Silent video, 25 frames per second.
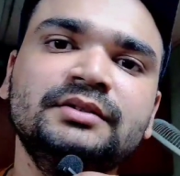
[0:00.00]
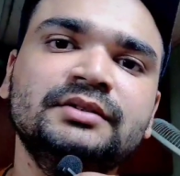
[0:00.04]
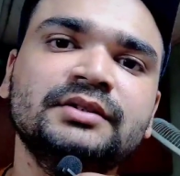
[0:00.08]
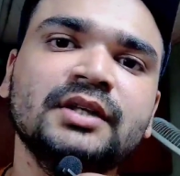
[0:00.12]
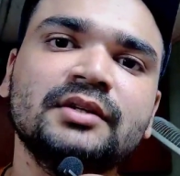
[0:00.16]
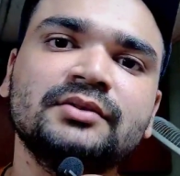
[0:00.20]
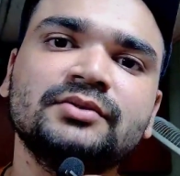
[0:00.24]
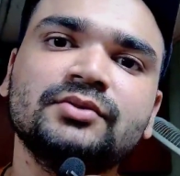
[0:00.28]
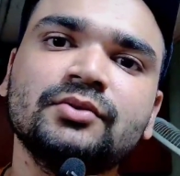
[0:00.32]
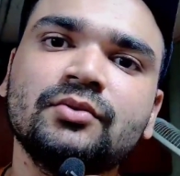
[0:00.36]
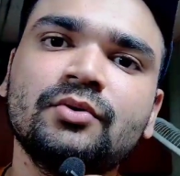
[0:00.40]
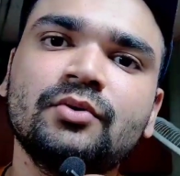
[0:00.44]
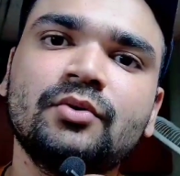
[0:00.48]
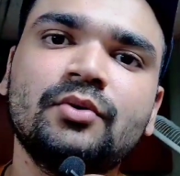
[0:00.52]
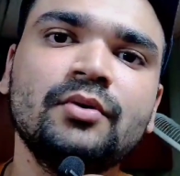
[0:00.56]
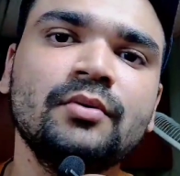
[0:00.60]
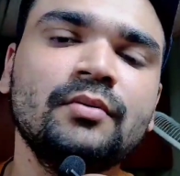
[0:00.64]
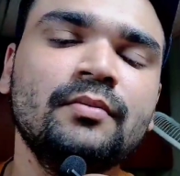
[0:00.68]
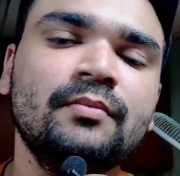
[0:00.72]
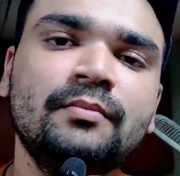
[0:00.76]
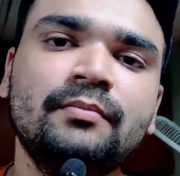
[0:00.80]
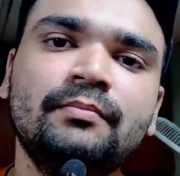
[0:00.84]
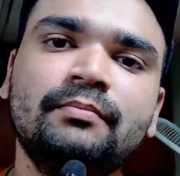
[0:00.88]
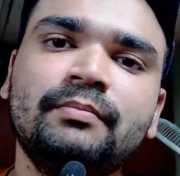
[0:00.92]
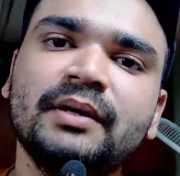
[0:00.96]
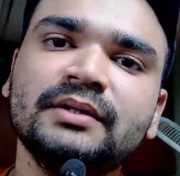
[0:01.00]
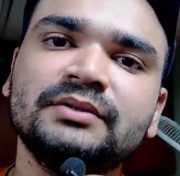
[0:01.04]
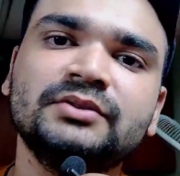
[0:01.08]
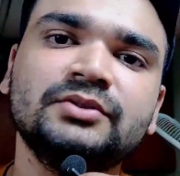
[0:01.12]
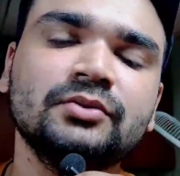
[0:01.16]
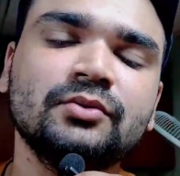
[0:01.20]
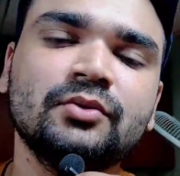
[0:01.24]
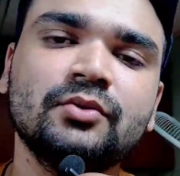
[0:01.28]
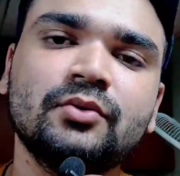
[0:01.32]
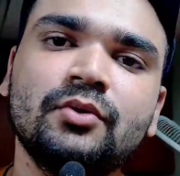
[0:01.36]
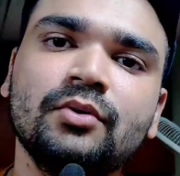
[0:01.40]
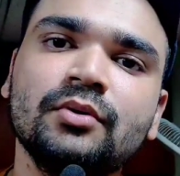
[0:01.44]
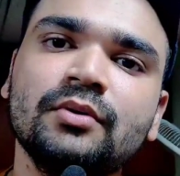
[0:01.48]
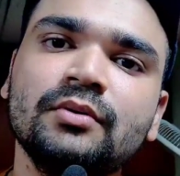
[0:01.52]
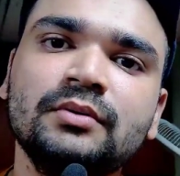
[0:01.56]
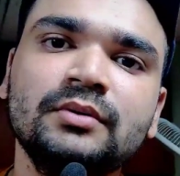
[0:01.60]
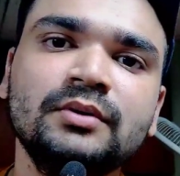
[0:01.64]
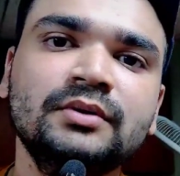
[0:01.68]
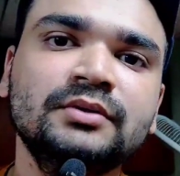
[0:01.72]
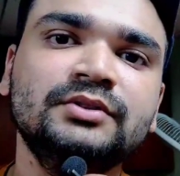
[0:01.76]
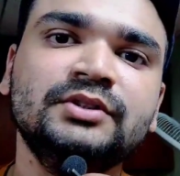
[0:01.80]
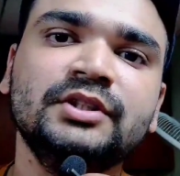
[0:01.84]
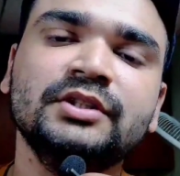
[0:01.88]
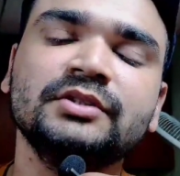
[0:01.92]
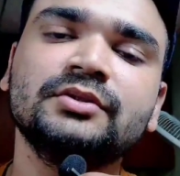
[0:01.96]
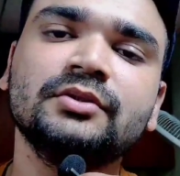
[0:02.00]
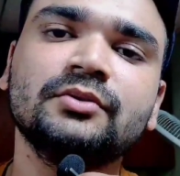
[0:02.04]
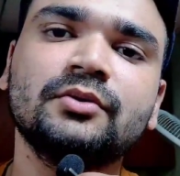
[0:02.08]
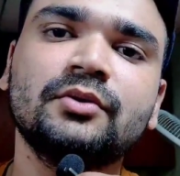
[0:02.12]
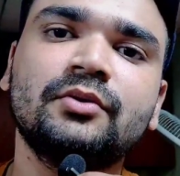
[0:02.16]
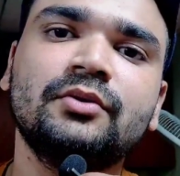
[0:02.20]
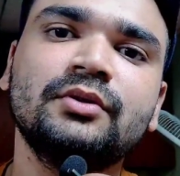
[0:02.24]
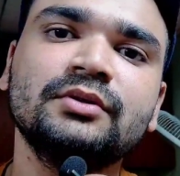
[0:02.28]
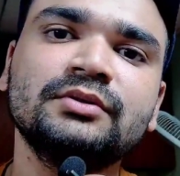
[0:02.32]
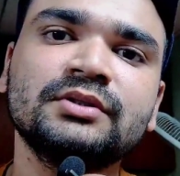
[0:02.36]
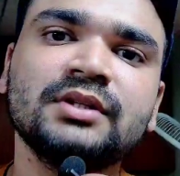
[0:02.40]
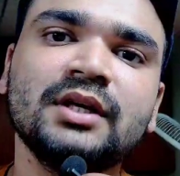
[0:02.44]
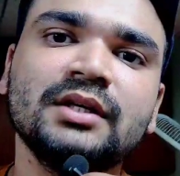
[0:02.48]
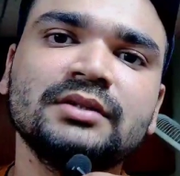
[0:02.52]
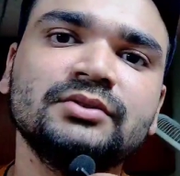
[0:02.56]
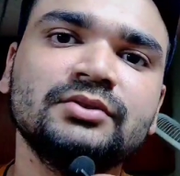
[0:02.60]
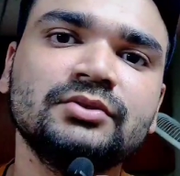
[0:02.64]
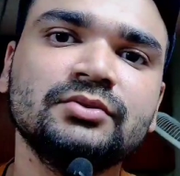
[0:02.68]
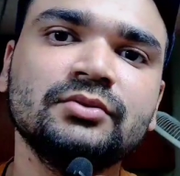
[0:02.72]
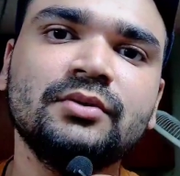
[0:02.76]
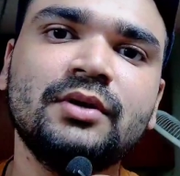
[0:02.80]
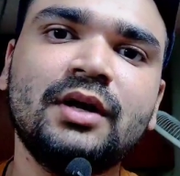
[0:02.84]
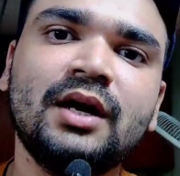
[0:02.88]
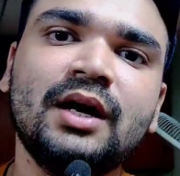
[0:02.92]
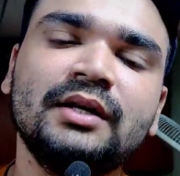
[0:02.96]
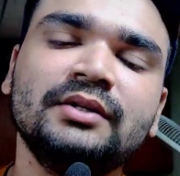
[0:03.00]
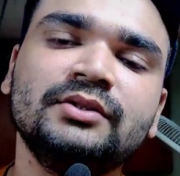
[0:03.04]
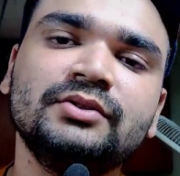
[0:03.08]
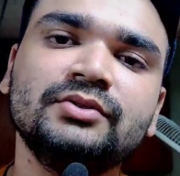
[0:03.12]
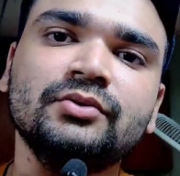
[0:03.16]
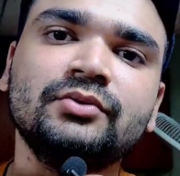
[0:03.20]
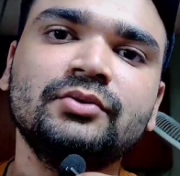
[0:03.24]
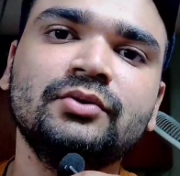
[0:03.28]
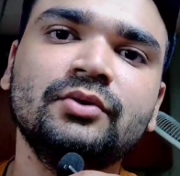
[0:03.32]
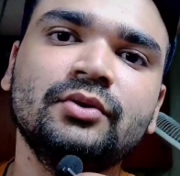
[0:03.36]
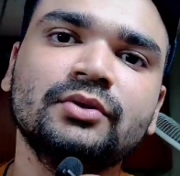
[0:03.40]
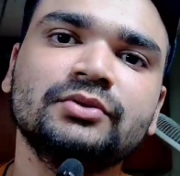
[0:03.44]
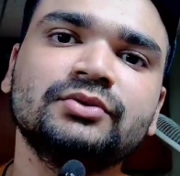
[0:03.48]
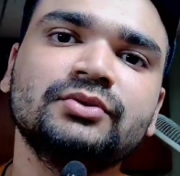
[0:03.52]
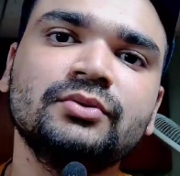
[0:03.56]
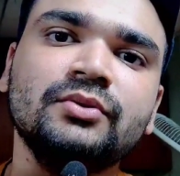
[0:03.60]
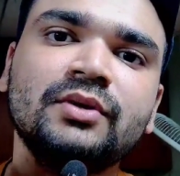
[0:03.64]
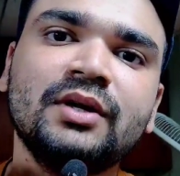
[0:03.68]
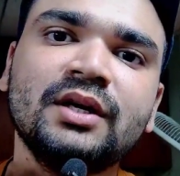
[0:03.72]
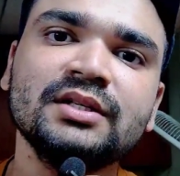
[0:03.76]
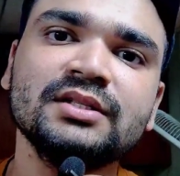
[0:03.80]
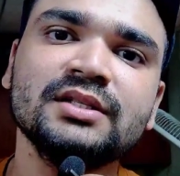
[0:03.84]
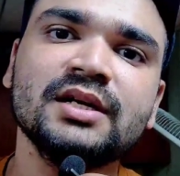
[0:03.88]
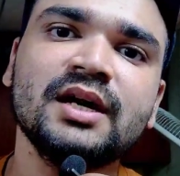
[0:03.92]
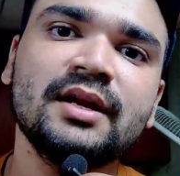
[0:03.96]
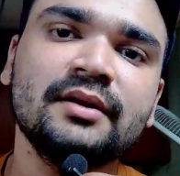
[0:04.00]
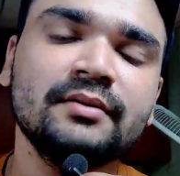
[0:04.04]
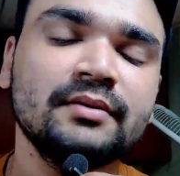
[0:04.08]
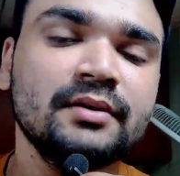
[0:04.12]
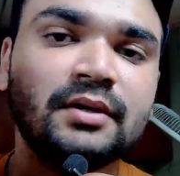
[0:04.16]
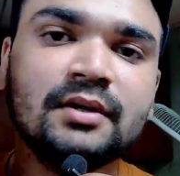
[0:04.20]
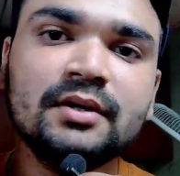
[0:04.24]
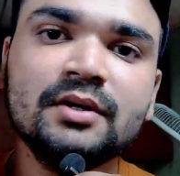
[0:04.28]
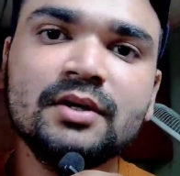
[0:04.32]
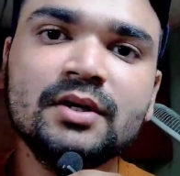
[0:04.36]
400 करोड़ 500 करोड़ 600 करोड़ 700 800 900 हज़ार